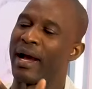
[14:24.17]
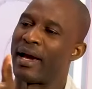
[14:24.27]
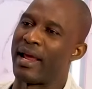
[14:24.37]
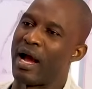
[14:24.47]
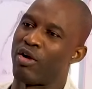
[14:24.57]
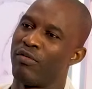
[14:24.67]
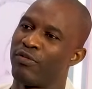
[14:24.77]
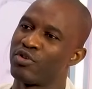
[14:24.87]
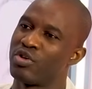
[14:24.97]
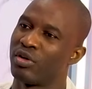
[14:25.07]
porque para
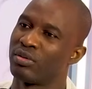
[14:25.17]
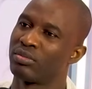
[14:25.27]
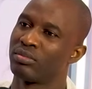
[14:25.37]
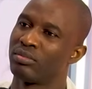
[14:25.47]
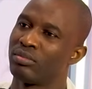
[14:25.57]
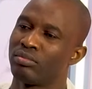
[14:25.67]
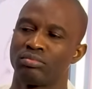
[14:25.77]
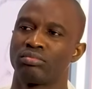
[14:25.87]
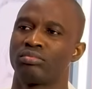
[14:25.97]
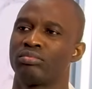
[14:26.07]
eso está tu espíritu.
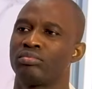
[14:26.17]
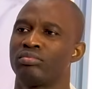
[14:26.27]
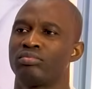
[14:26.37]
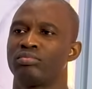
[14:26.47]
Dice que el